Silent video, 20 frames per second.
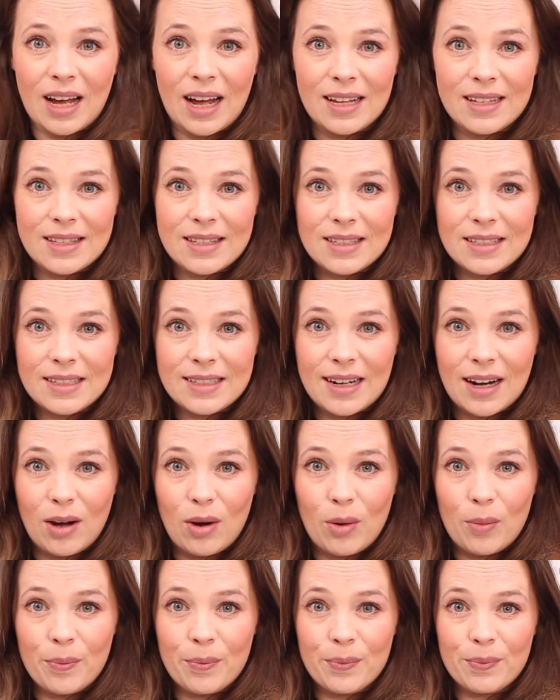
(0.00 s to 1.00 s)
kann es nicht
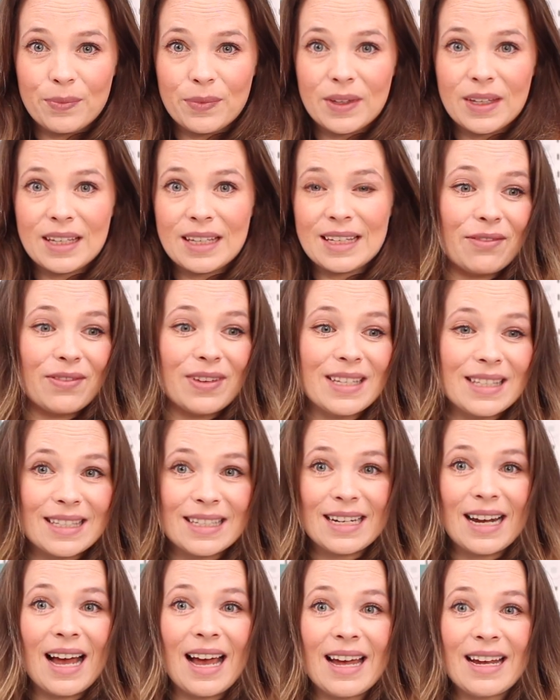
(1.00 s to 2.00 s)
glauben. Wir
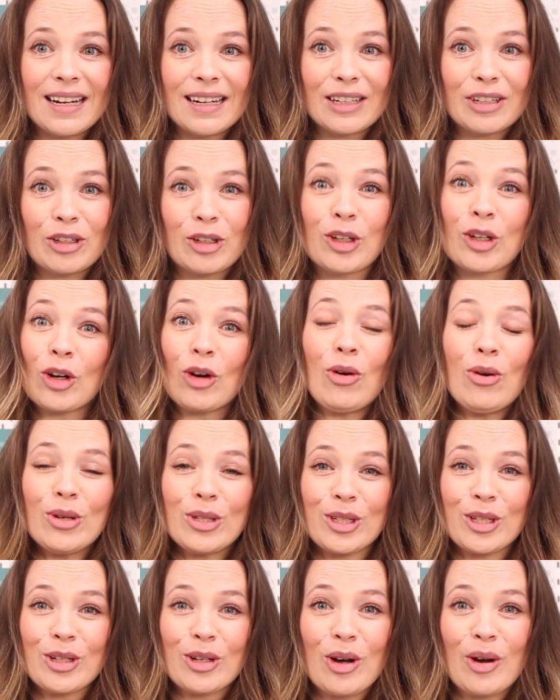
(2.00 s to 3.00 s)
sind eine
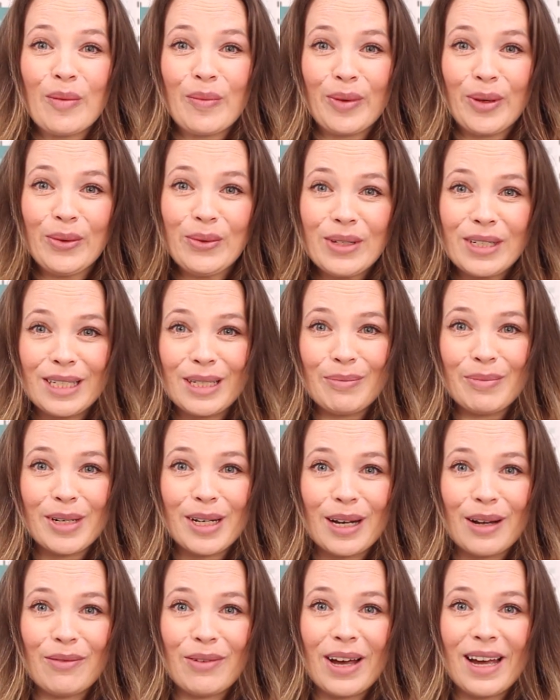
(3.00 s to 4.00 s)
große Community
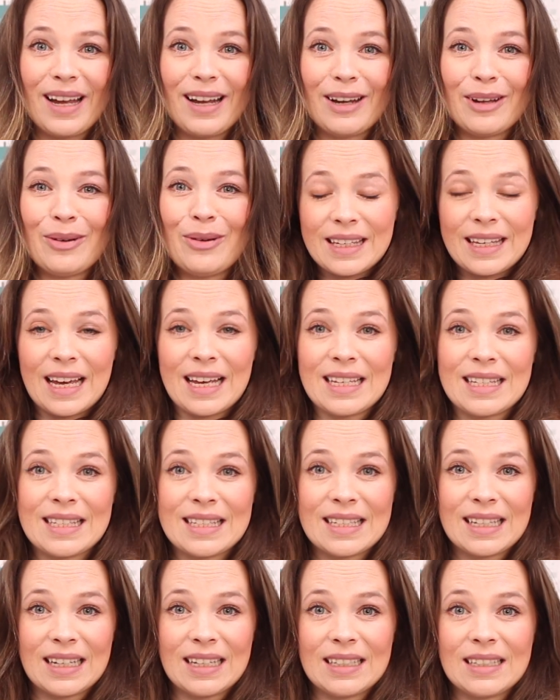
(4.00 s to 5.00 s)
mittlerweile.
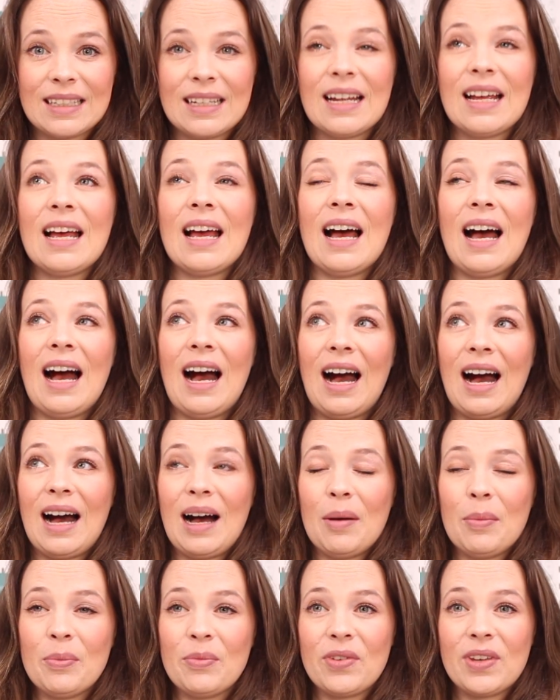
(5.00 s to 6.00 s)
Gestern
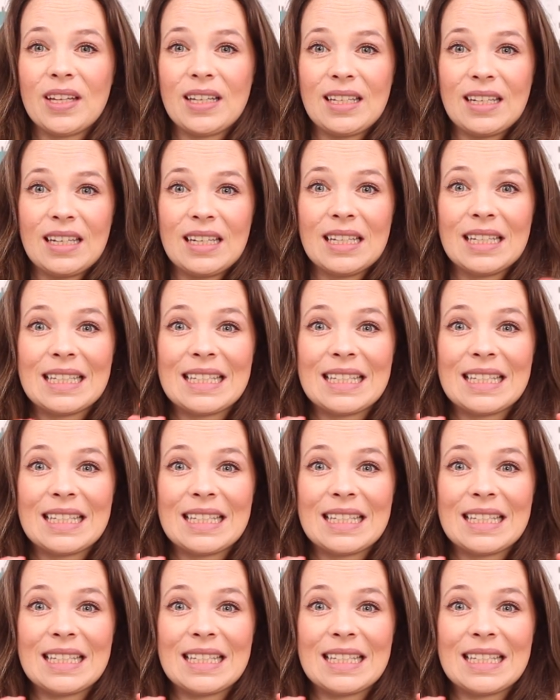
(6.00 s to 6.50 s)
haben wir die